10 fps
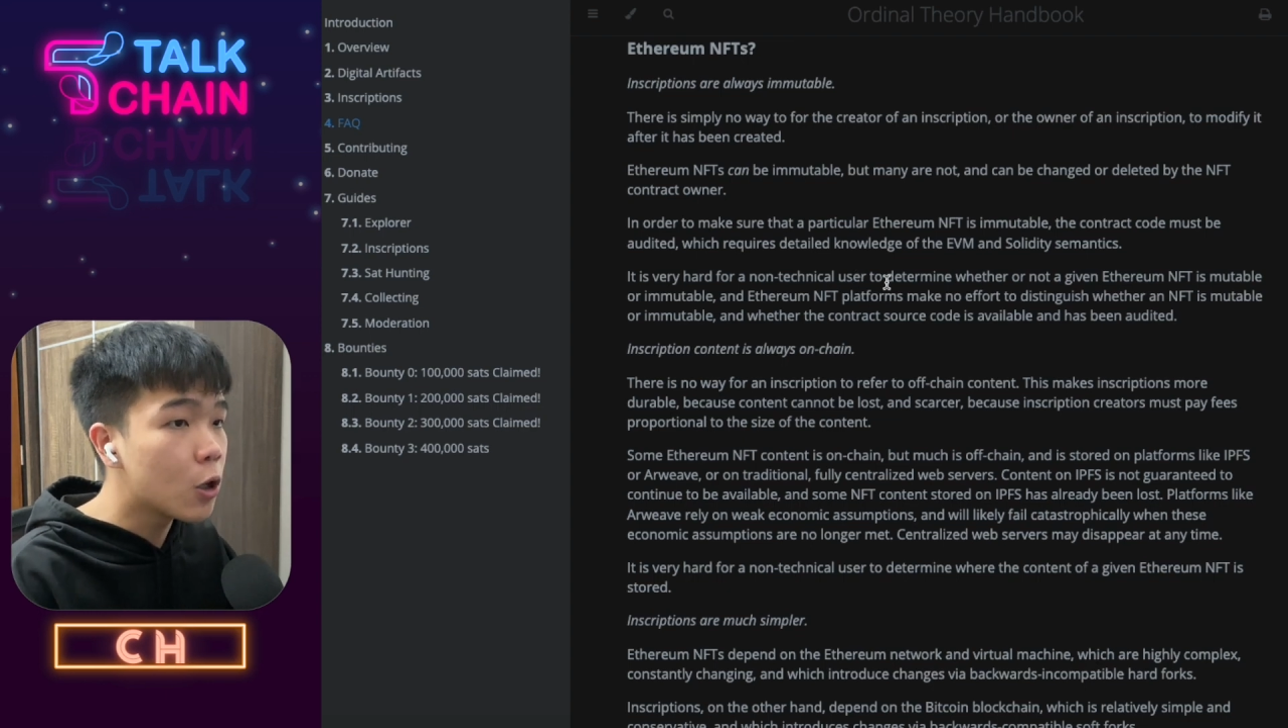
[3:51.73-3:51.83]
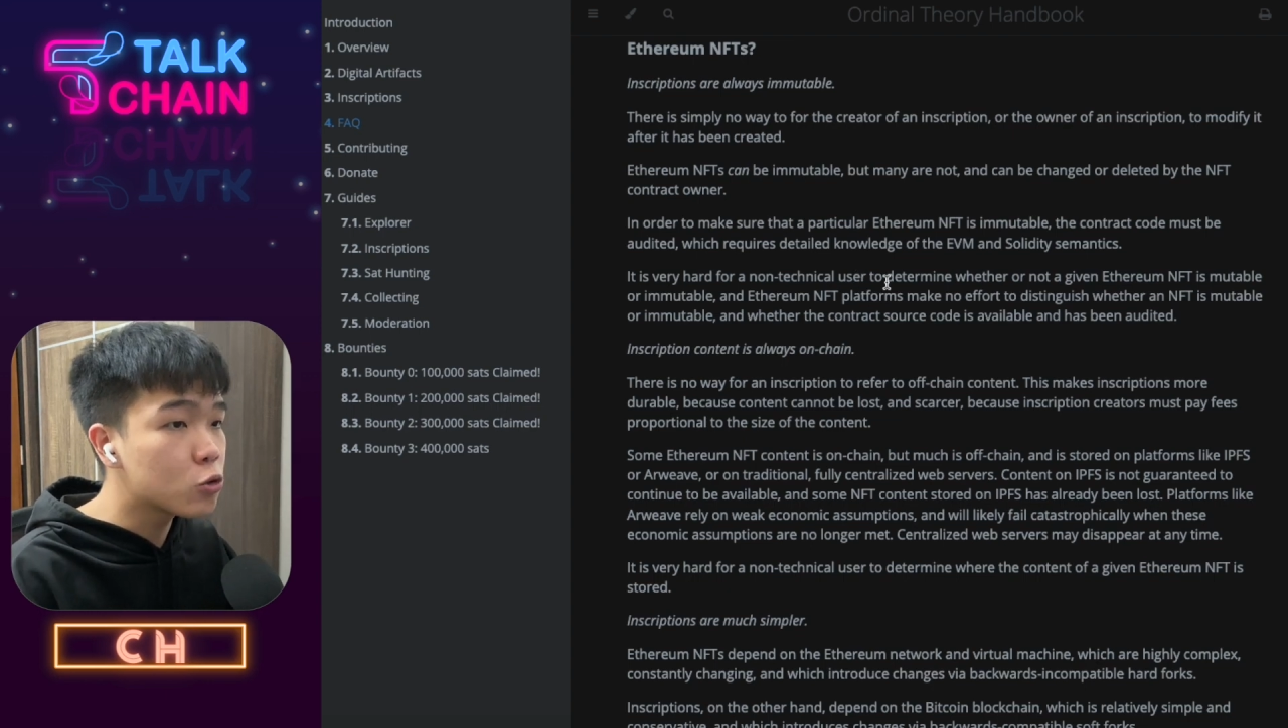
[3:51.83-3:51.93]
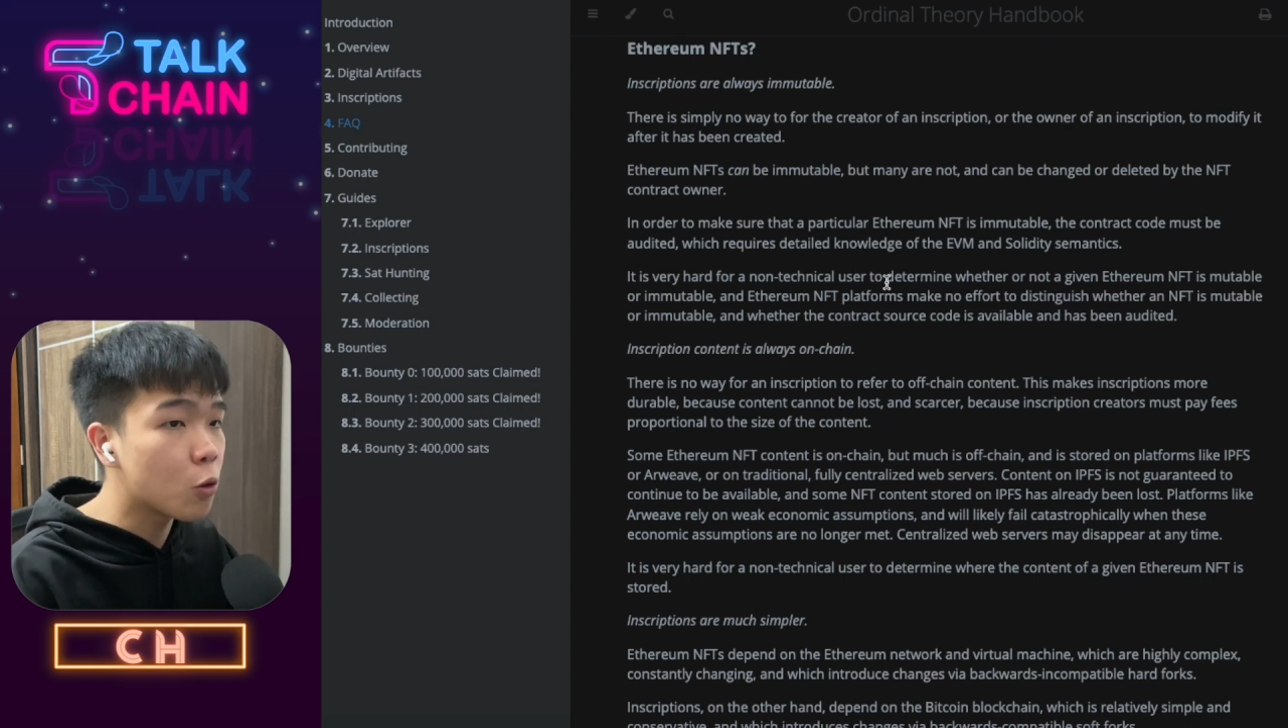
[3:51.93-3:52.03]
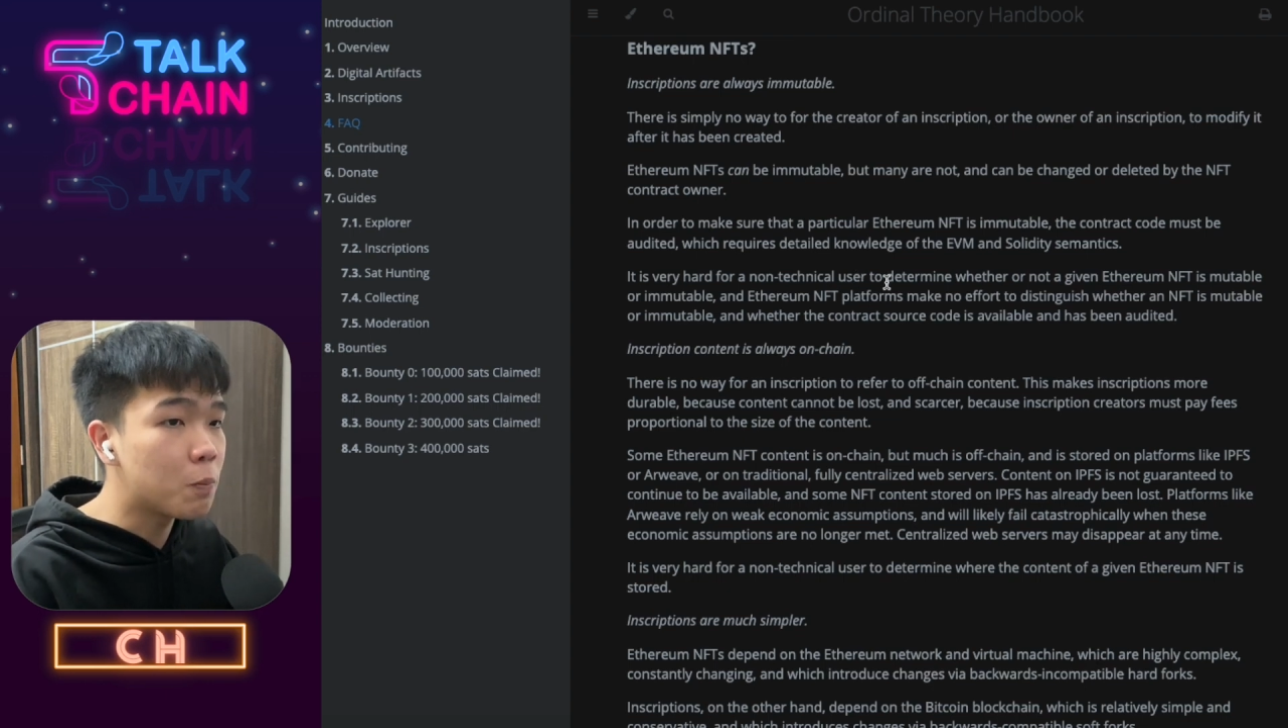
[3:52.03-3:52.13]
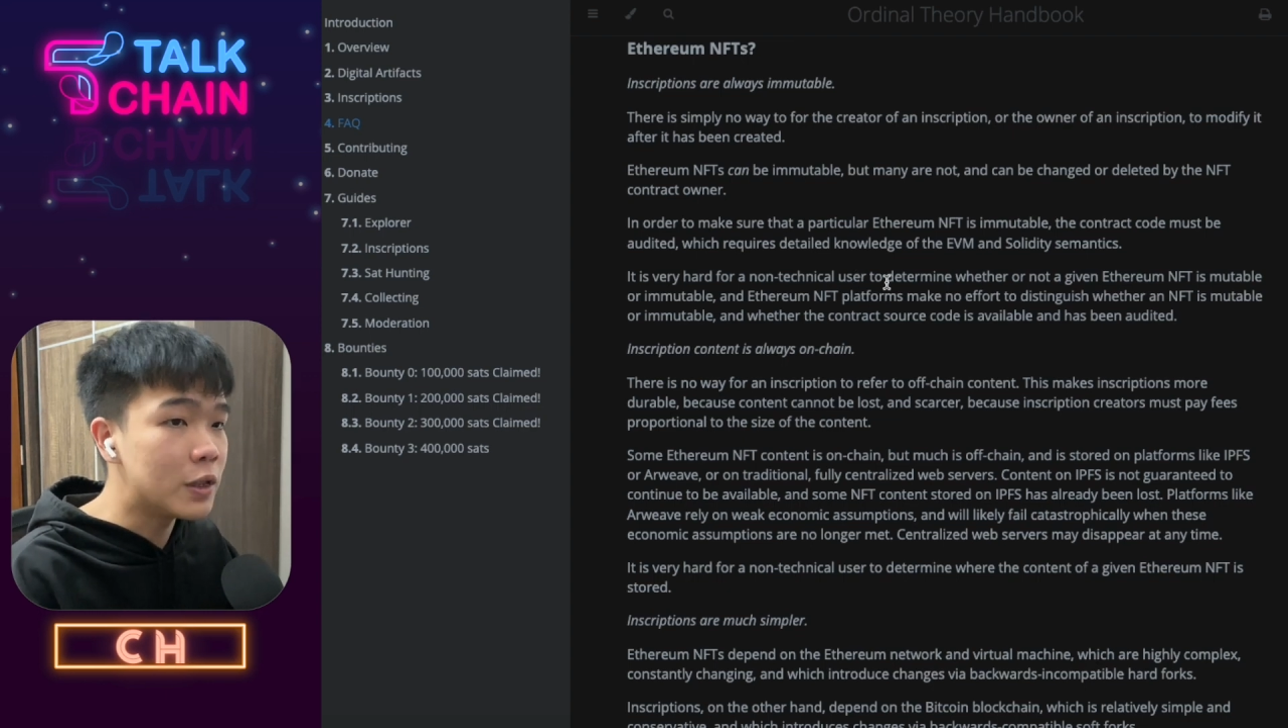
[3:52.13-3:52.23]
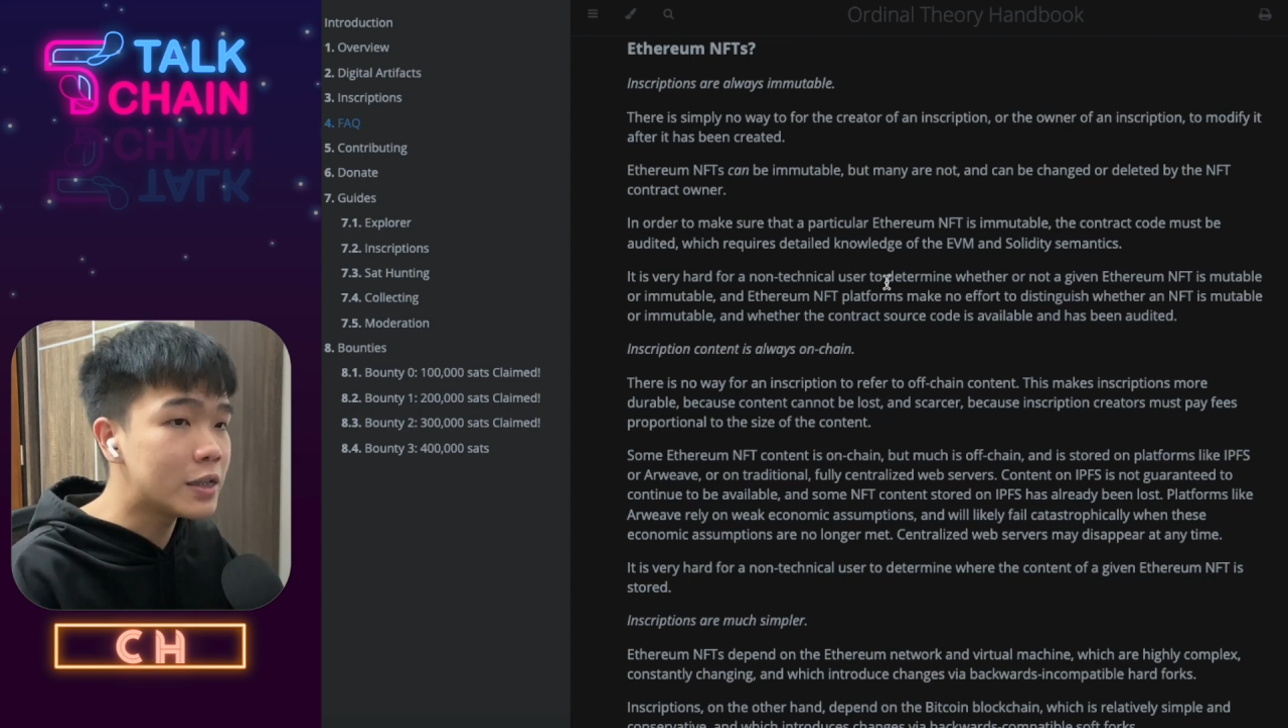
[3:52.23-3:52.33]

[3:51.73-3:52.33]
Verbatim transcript: 做比